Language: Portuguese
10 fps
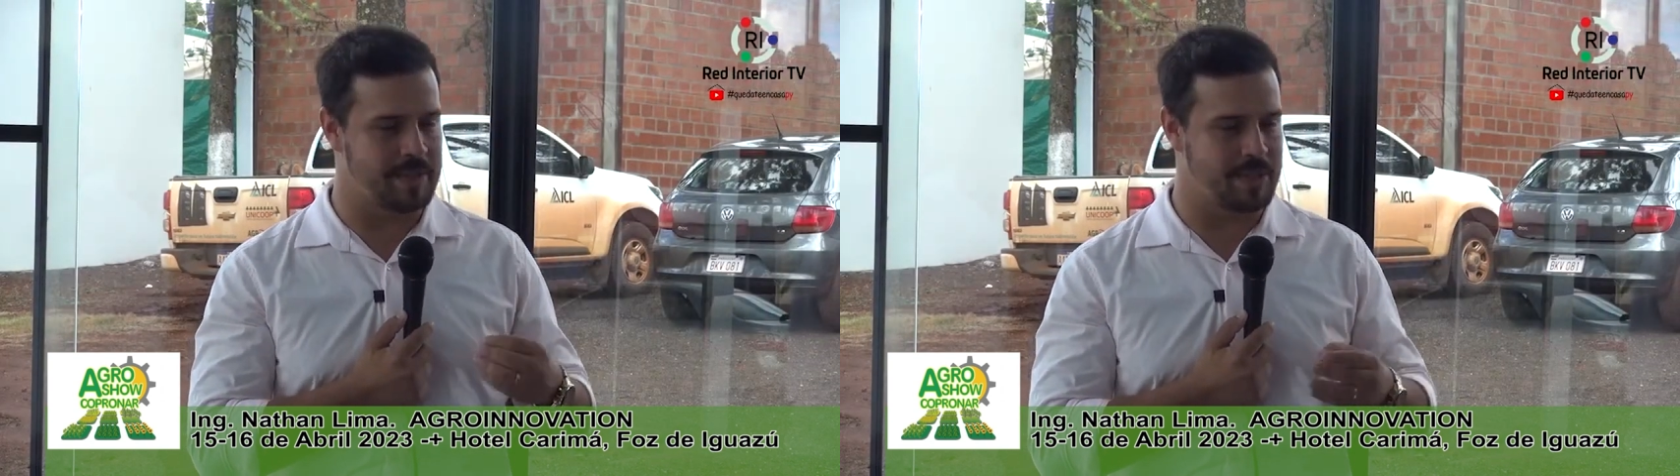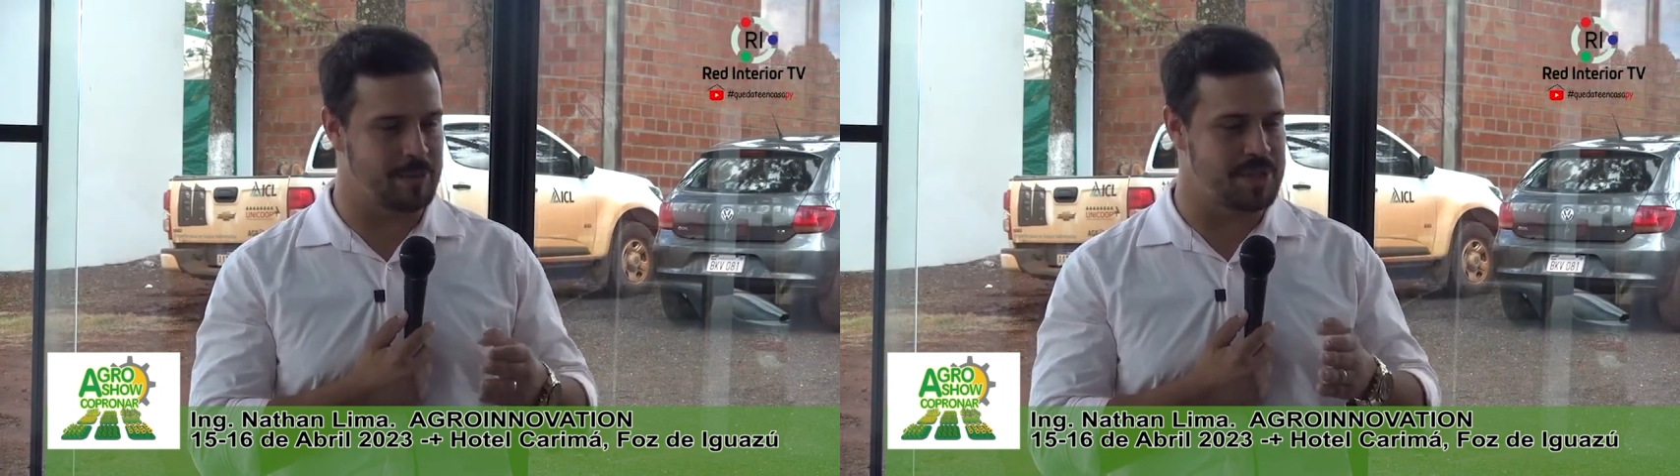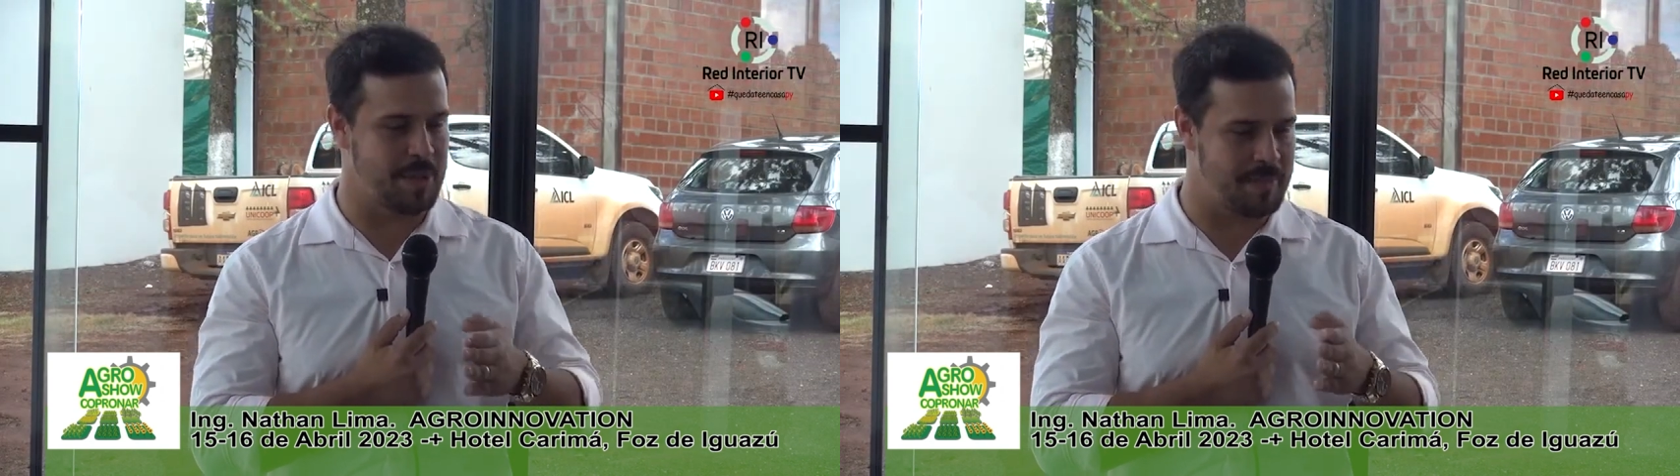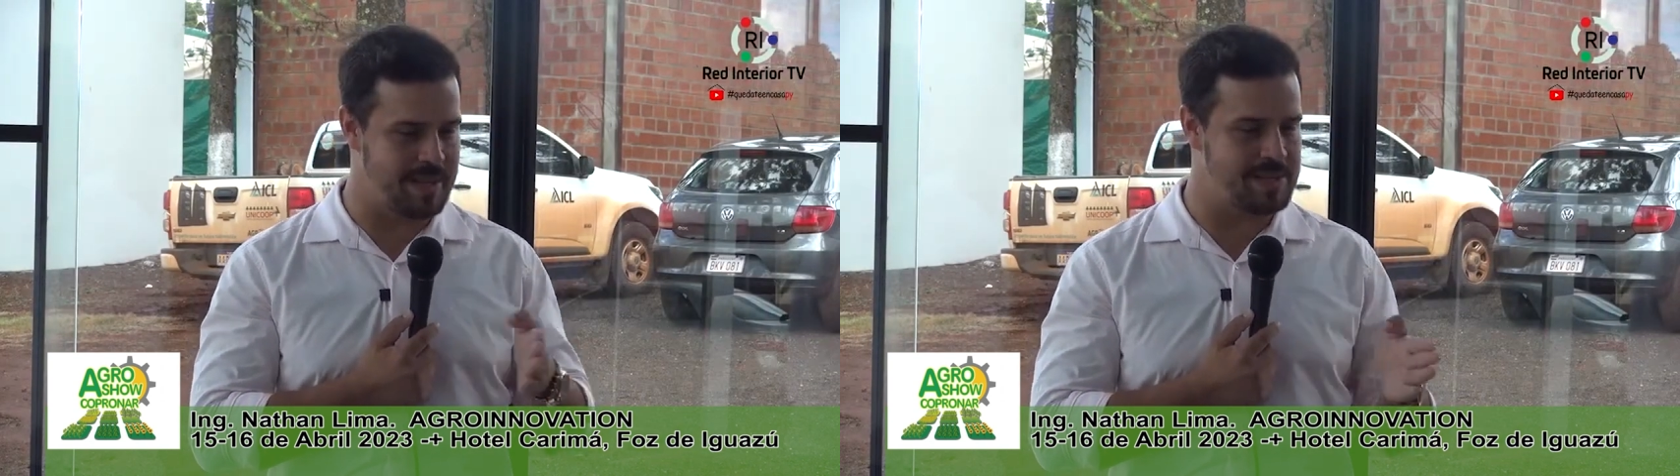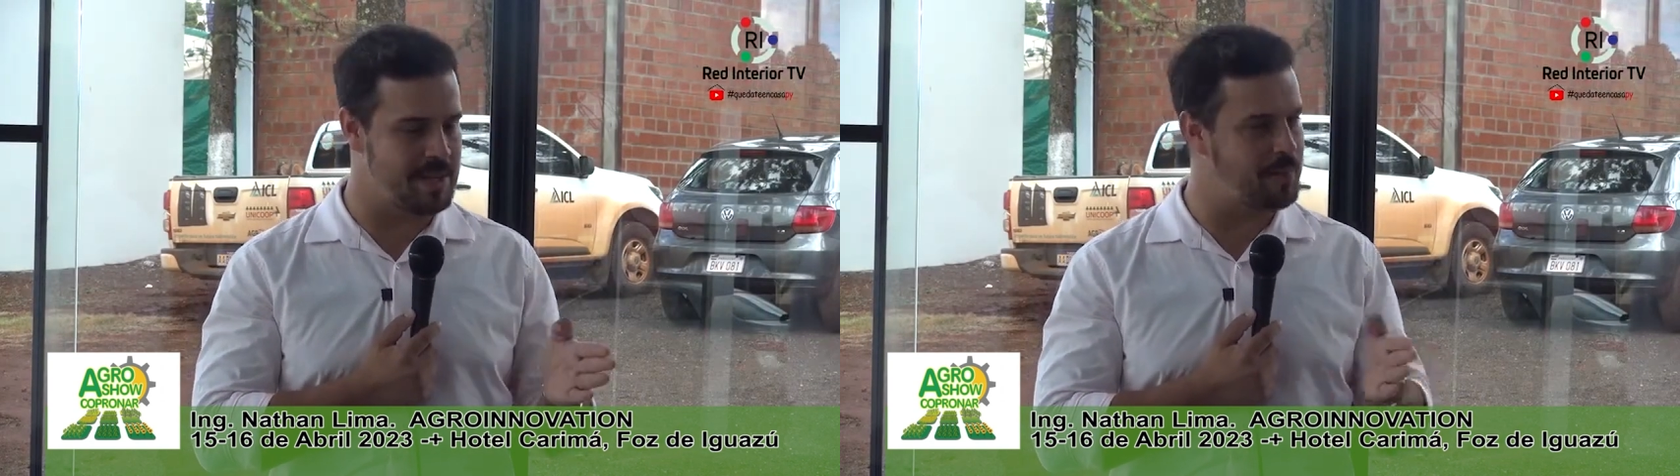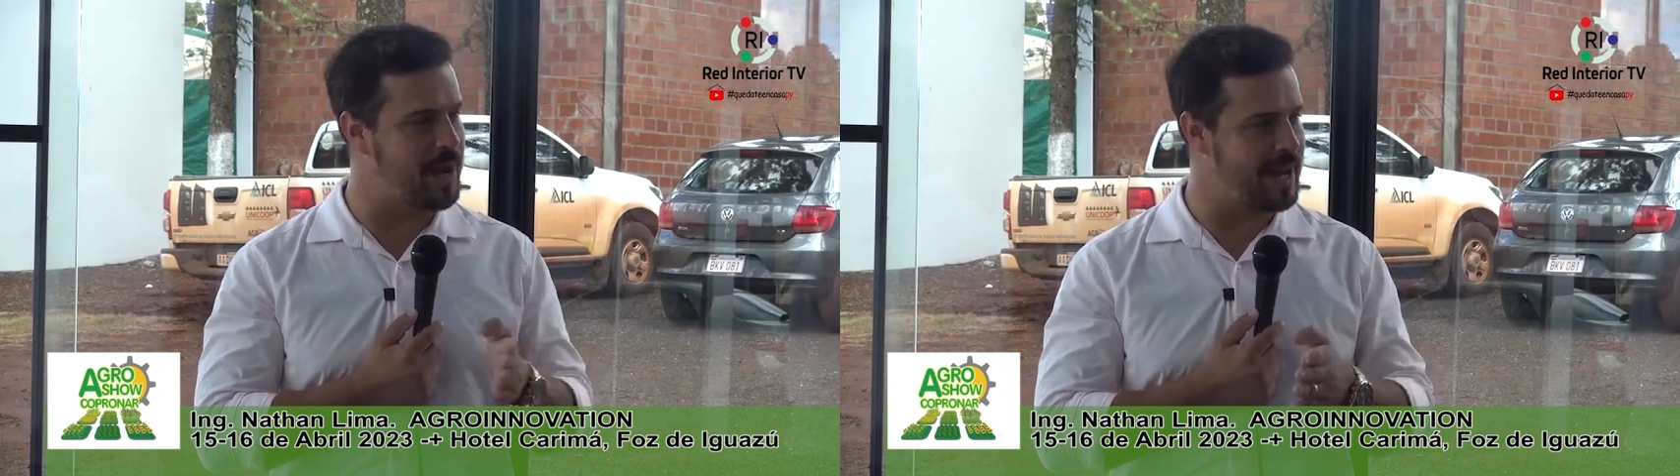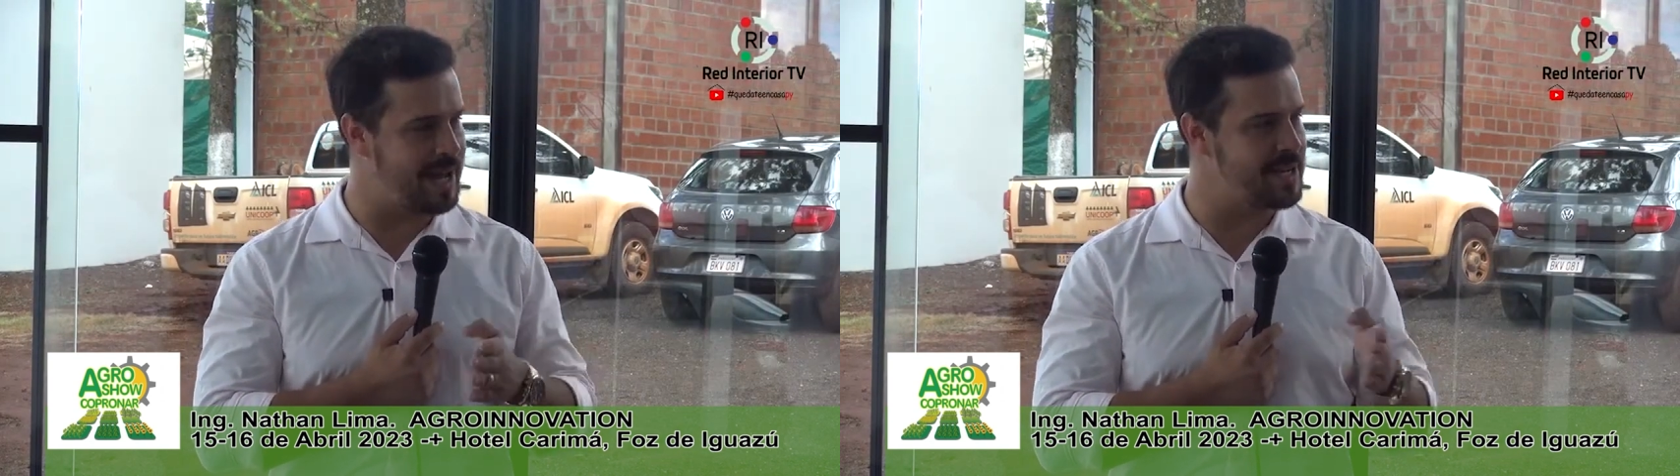Então, saber separar